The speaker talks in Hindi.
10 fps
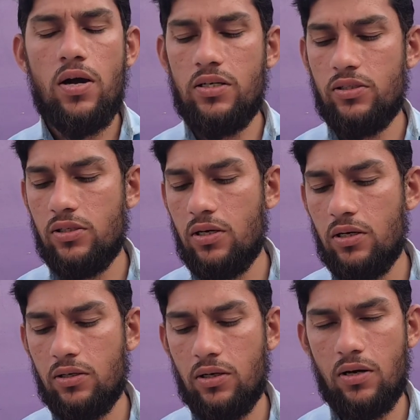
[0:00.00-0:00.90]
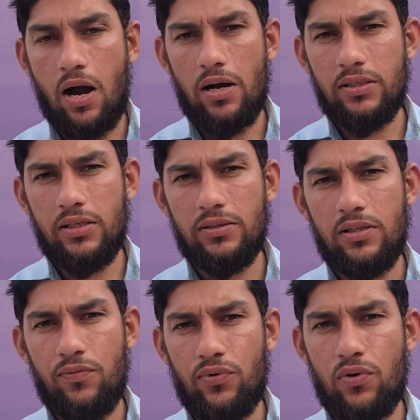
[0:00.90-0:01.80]
इस आटे
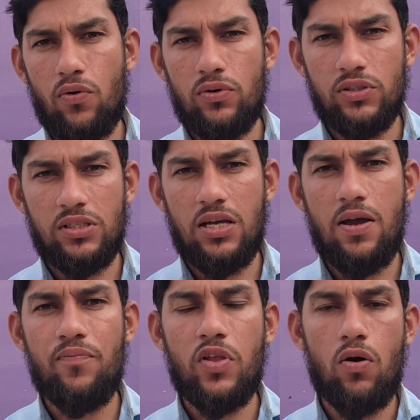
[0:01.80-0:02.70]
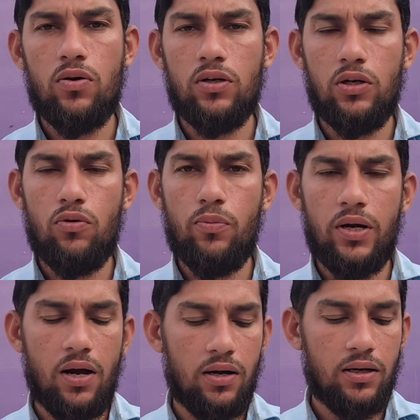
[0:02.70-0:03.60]
से फ्लोर से और ग्लू
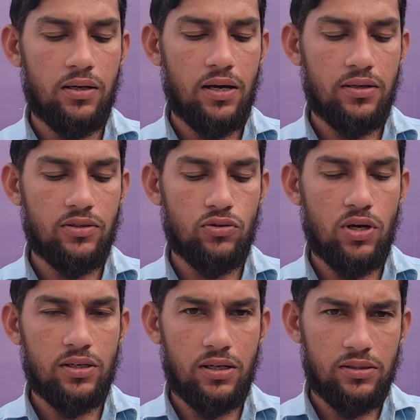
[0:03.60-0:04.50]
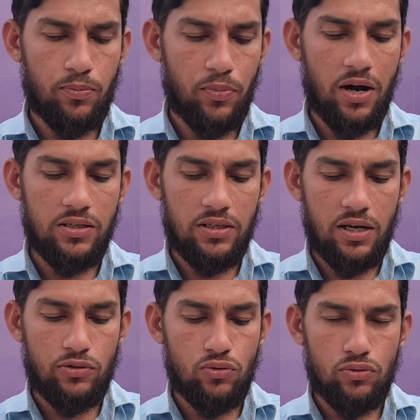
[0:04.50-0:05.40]
बनाकर कैसे ज्वाइंट करते पानी
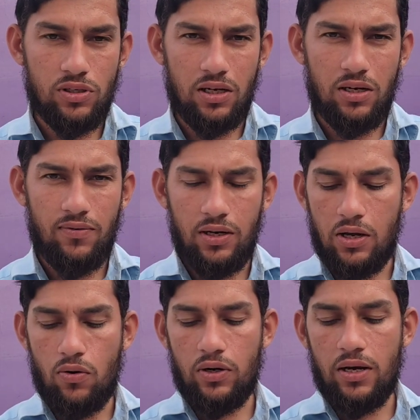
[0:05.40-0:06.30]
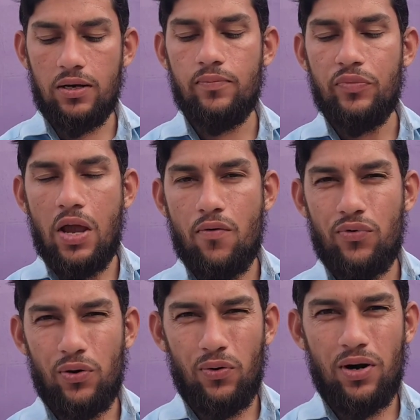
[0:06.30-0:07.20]
का जूस करने वाले हैं और एक
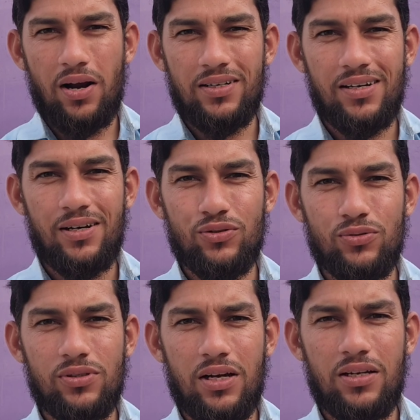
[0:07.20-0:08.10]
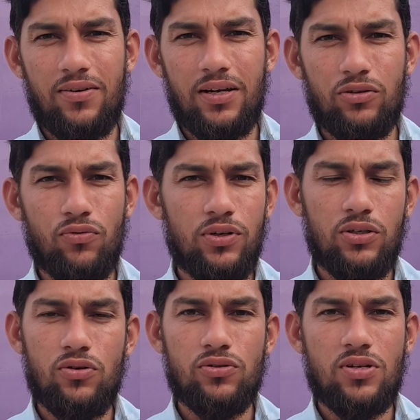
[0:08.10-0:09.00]
फ्लोर आटे का जूस करने वाले तो
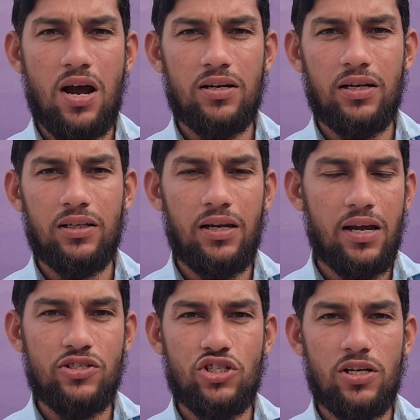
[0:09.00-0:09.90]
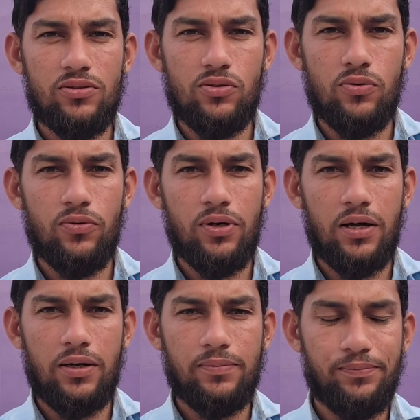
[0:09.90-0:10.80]
वीडियो को स्टार्ट करते लाइक शेयर ज़रूर
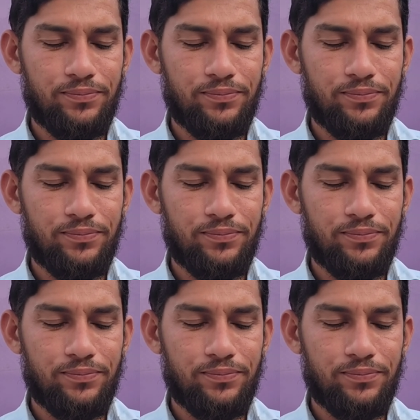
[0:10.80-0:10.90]
करें